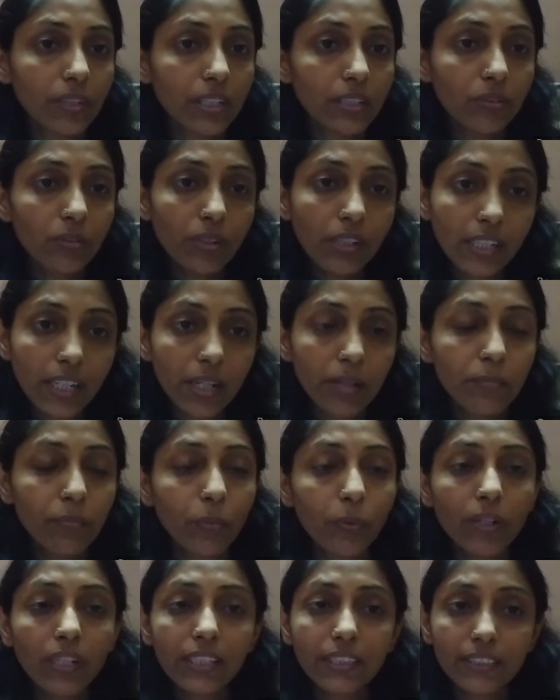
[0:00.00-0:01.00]
ইন্দ্রনীলকে আমি
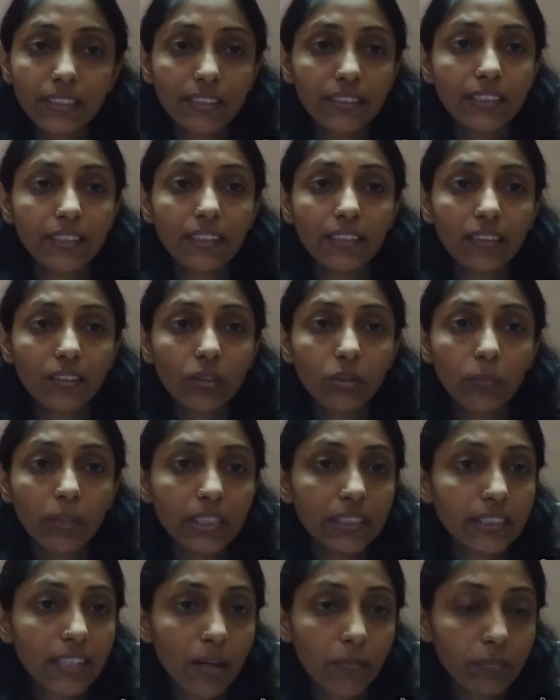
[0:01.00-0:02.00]
বলেছি যে
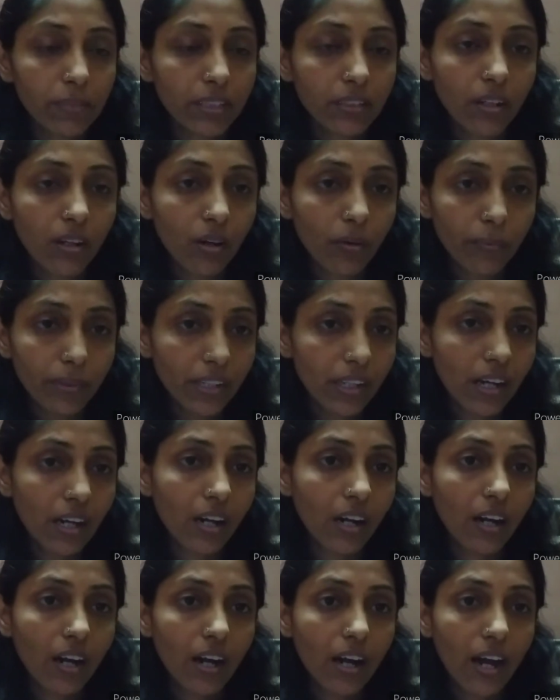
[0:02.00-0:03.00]
তোমার চাপ নিতে হবে না
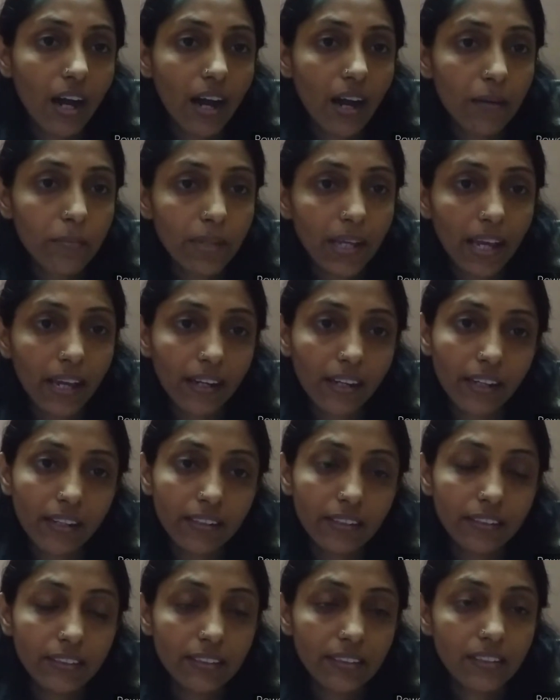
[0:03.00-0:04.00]
আমি
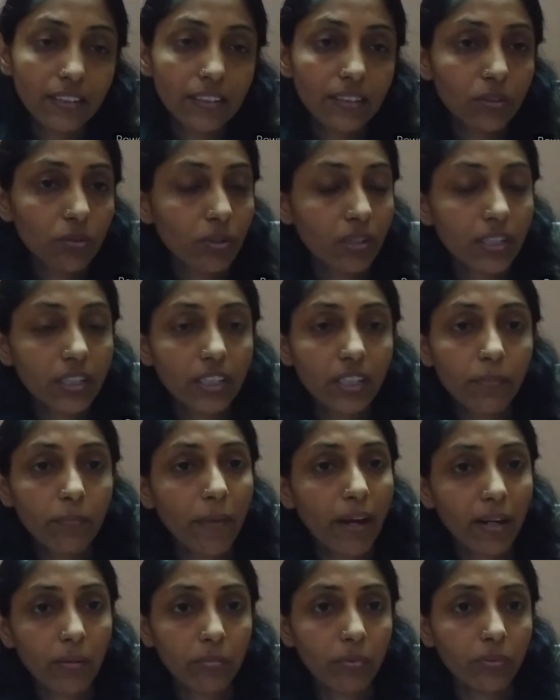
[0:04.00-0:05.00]
একাই চলে যেতে
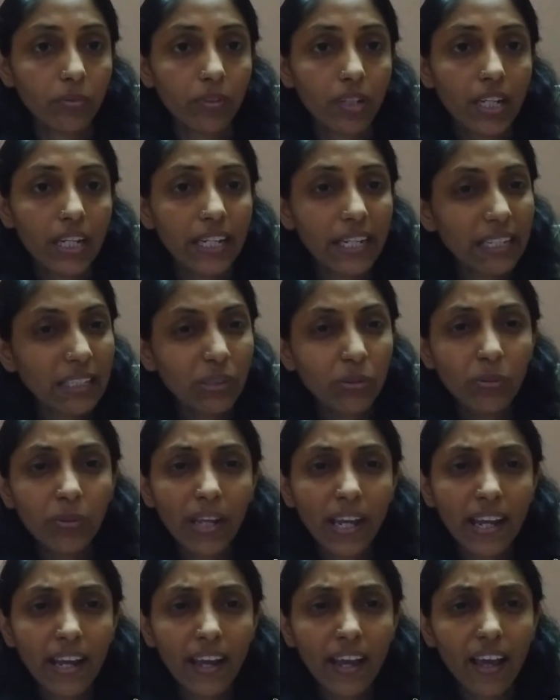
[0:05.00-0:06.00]
পারবো এটুকু
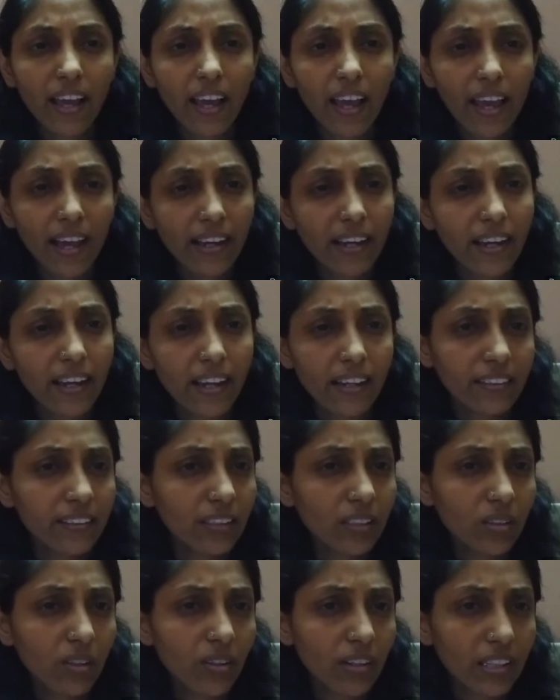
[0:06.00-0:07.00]
একা
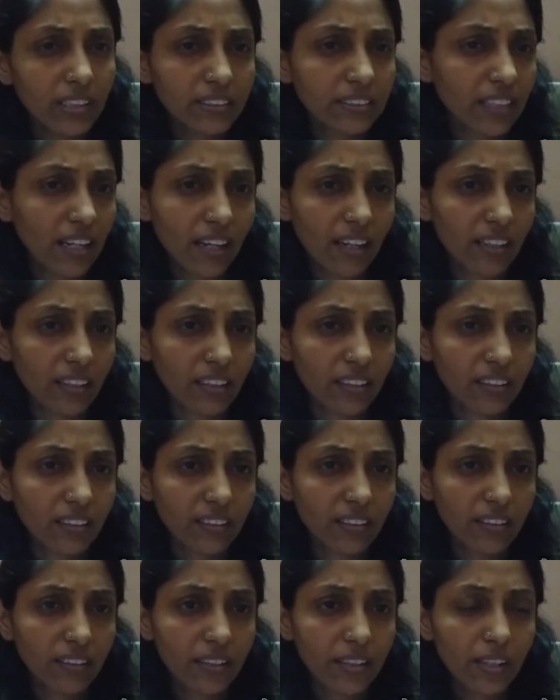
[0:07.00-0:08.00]
হ্যান্ডেল করা যায়
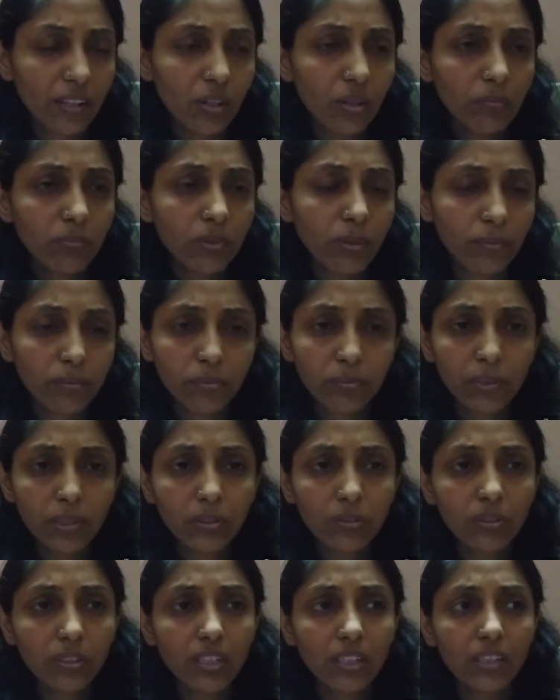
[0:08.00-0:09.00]
এরকম
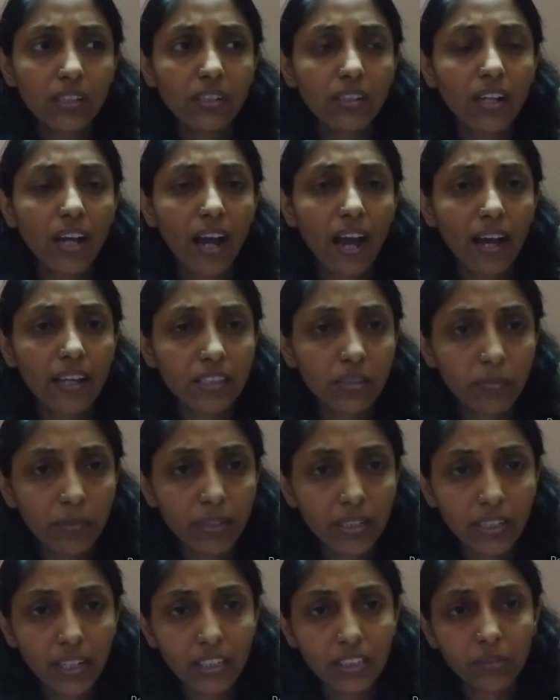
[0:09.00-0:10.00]
সবসময় যদি
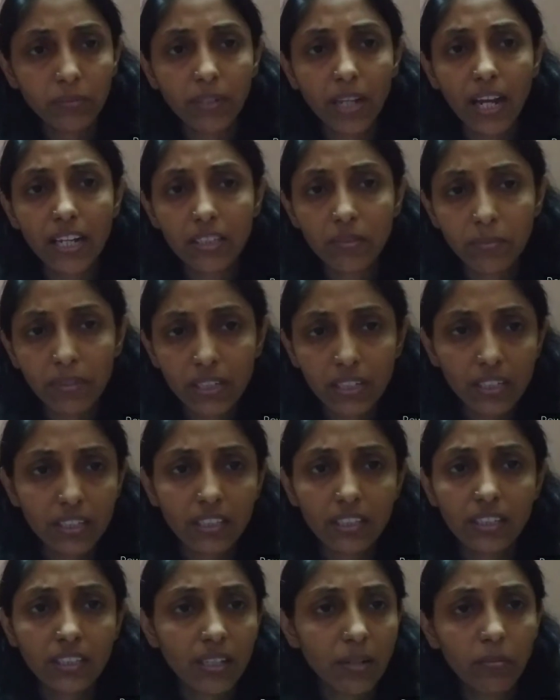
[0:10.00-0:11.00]
হাজব্যান্ড আসবে হাজব্যান্ডের
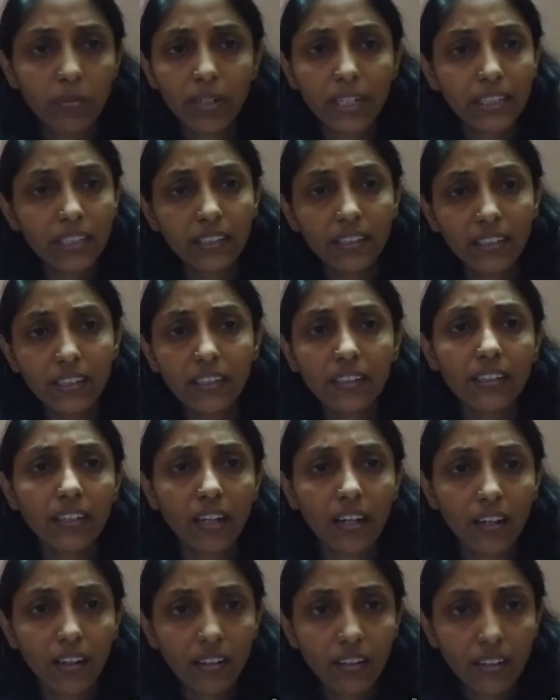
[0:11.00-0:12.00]
সাথে যাব এটা ঠিক
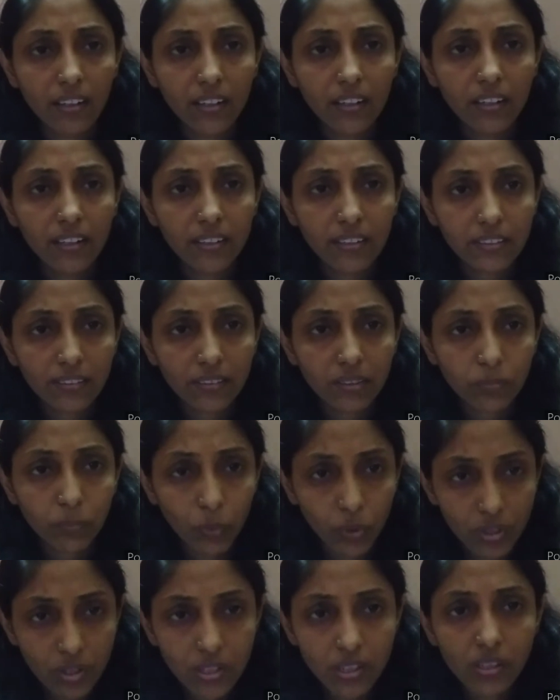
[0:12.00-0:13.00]
না
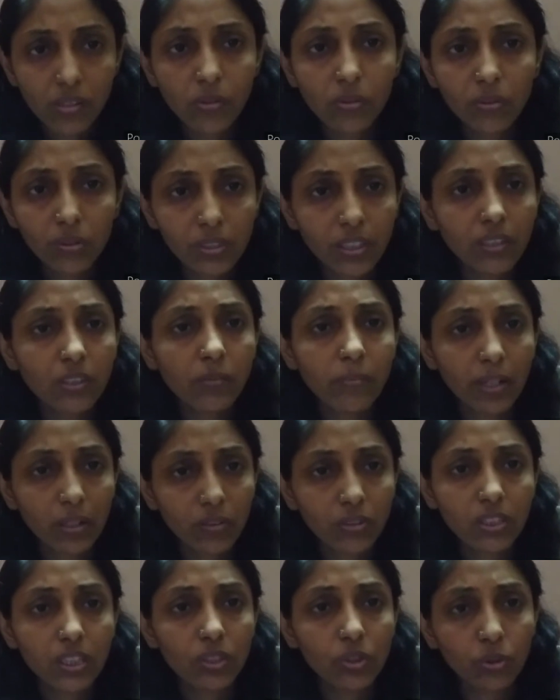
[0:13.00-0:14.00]
পরিস্থিতি অনুযায়ী তো
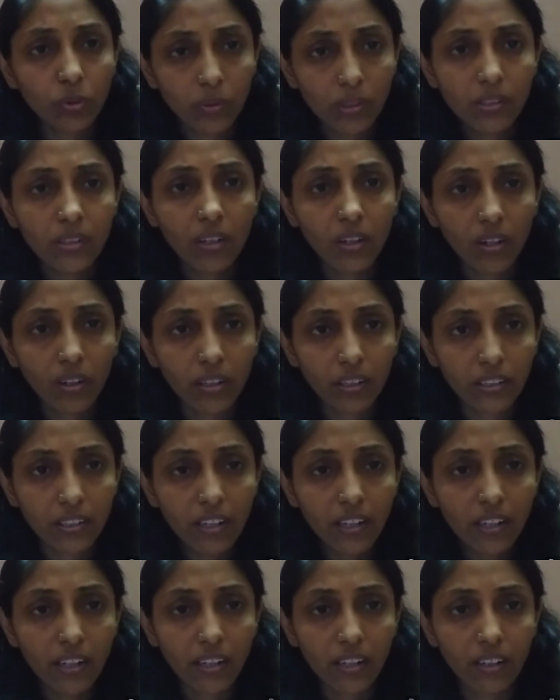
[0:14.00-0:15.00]
মানুষকে চলতে হয়
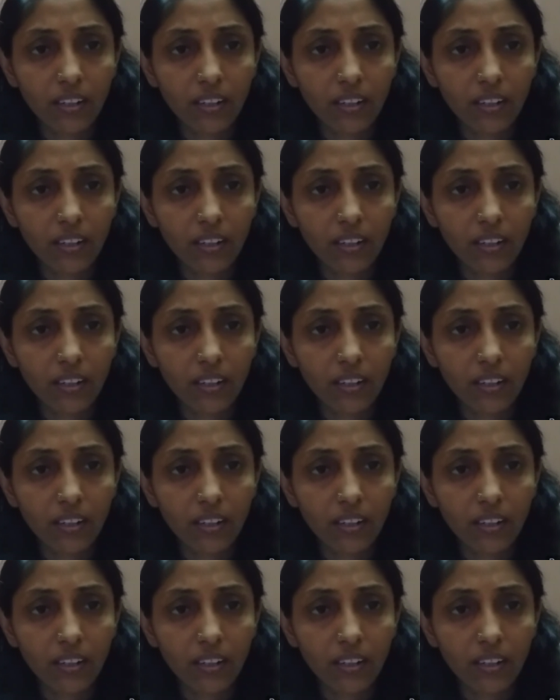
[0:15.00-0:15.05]
না